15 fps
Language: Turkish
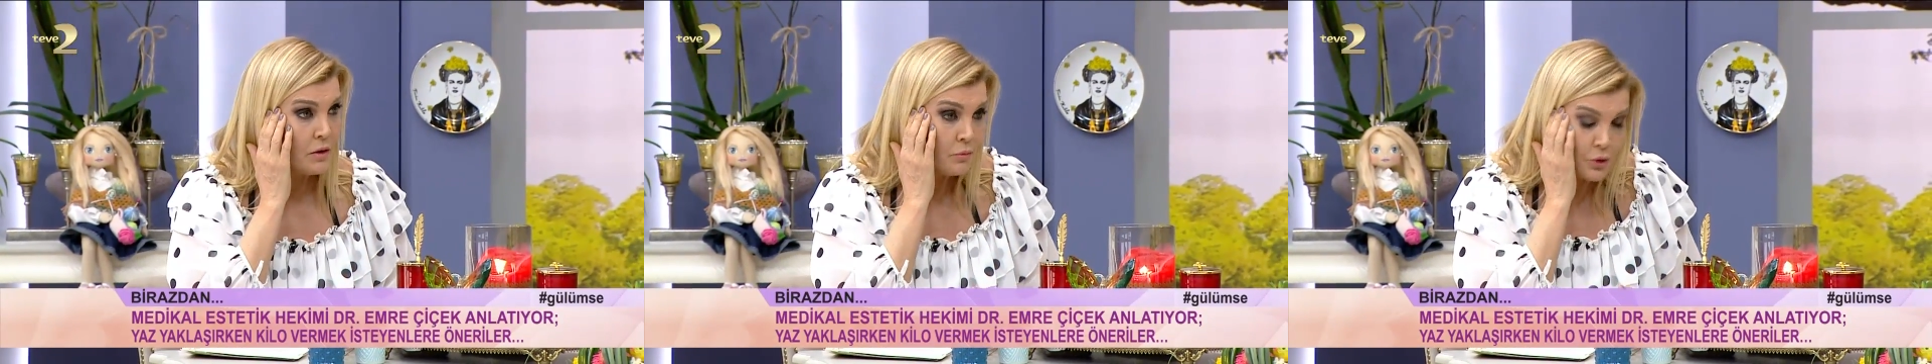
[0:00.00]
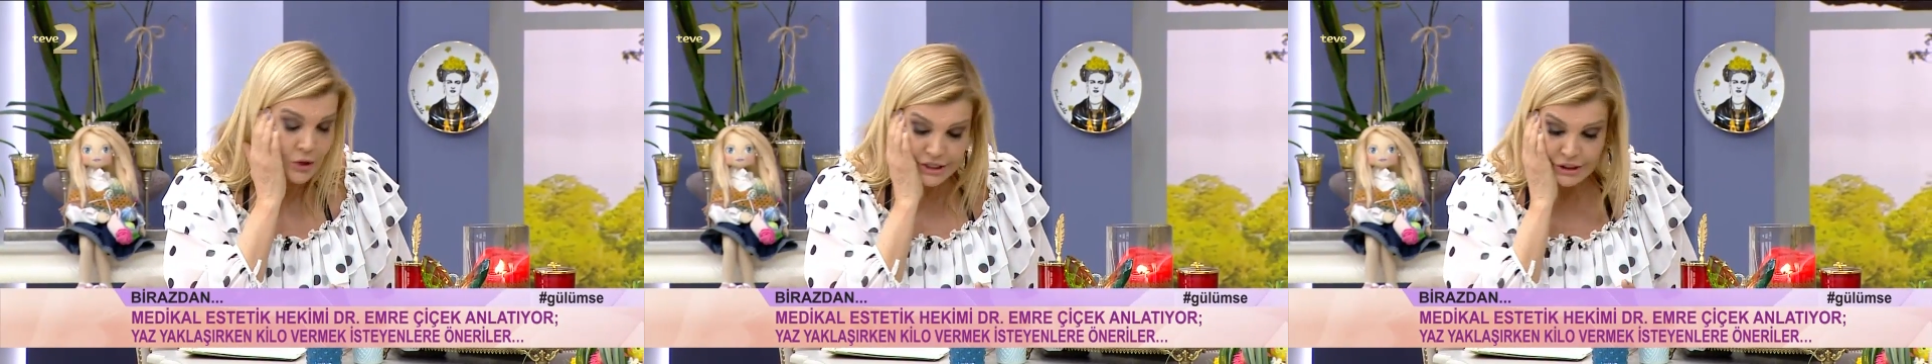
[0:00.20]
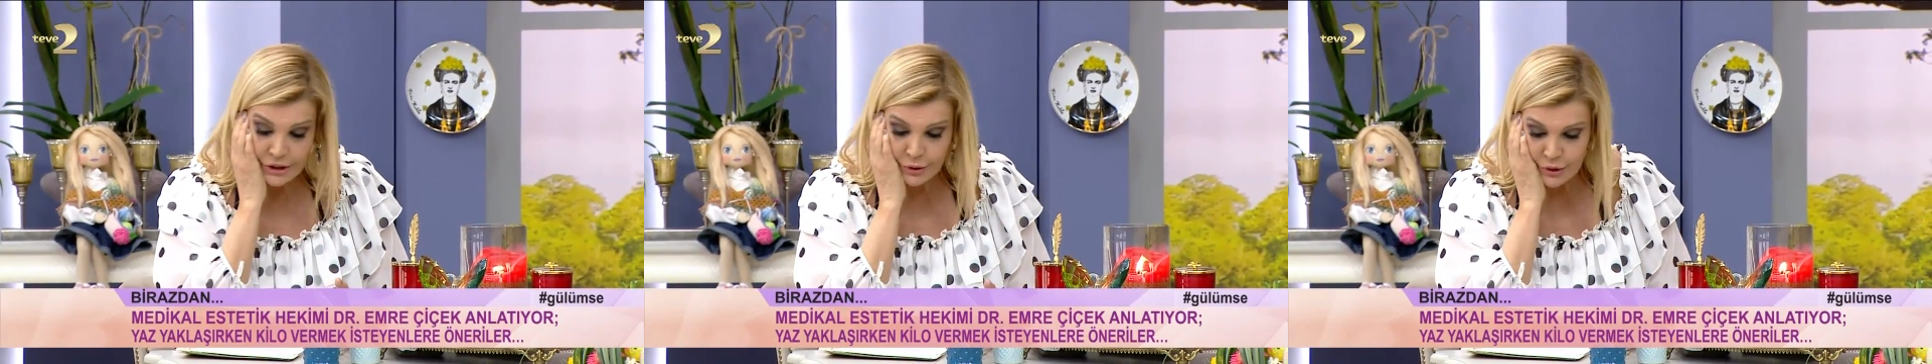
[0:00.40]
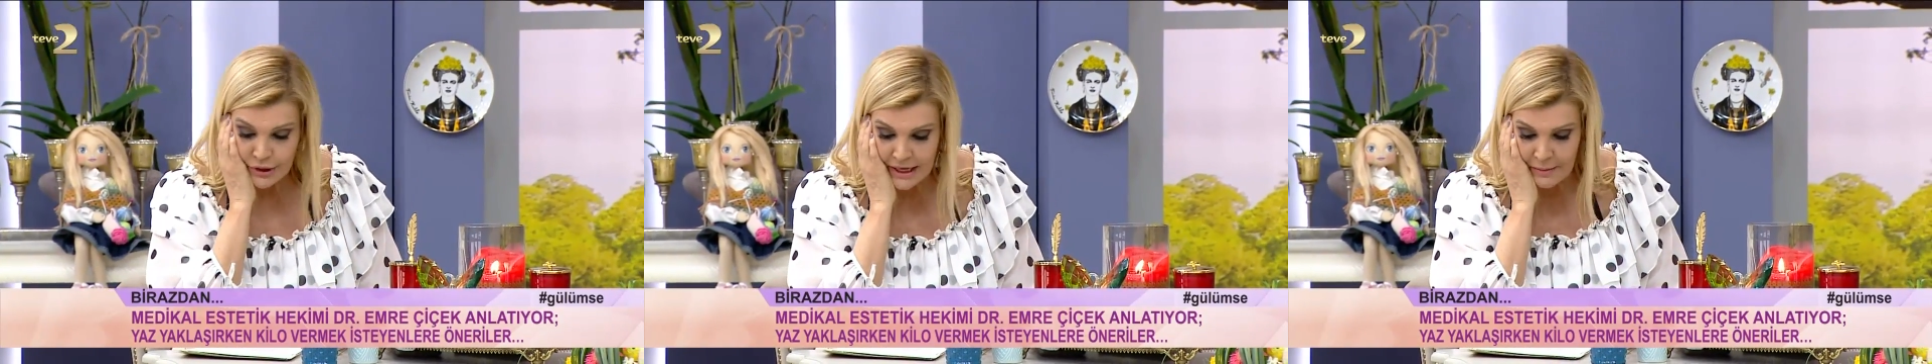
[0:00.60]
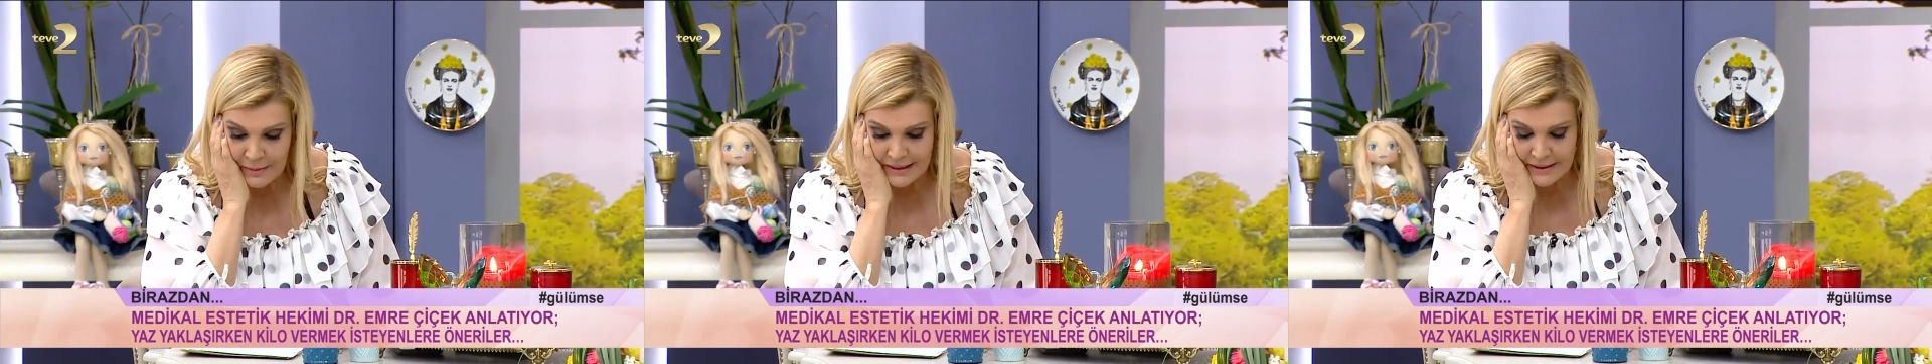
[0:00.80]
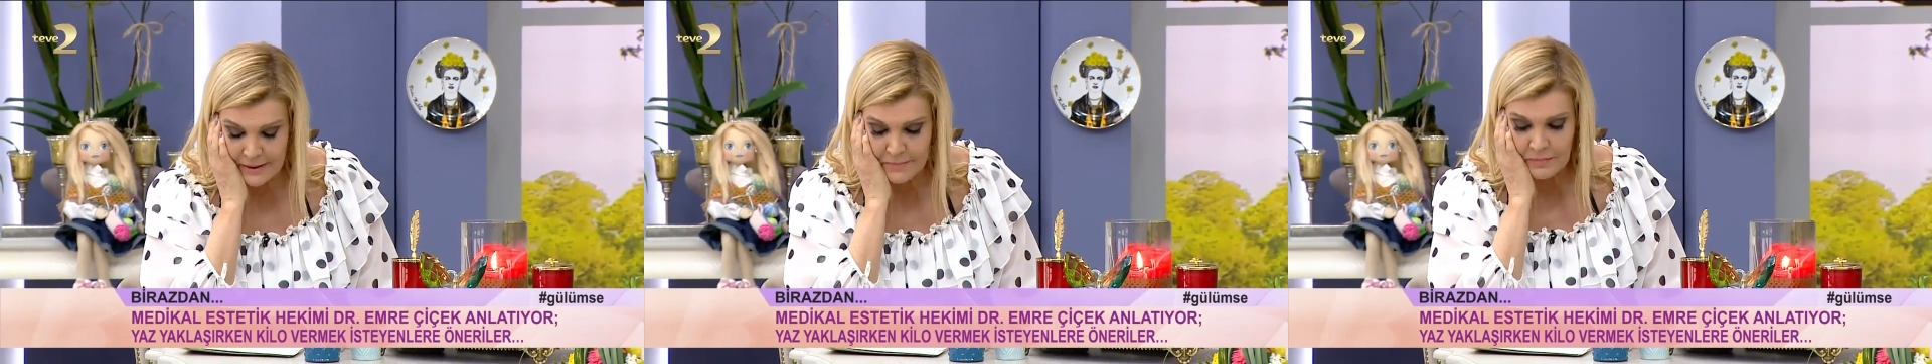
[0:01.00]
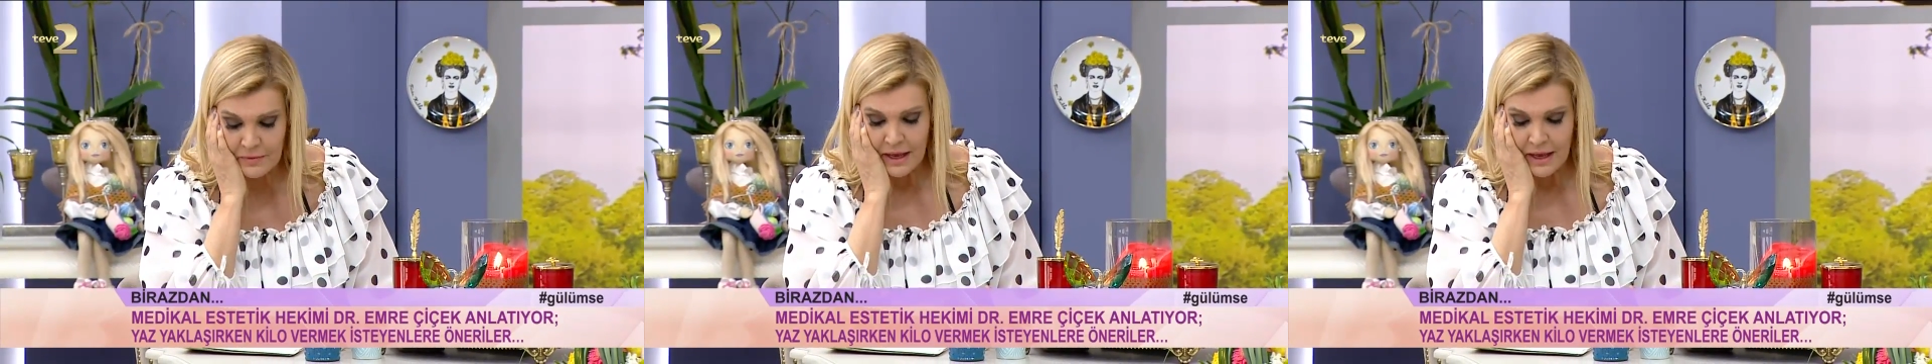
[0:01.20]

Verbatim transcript: Bu kış yürüyemedim.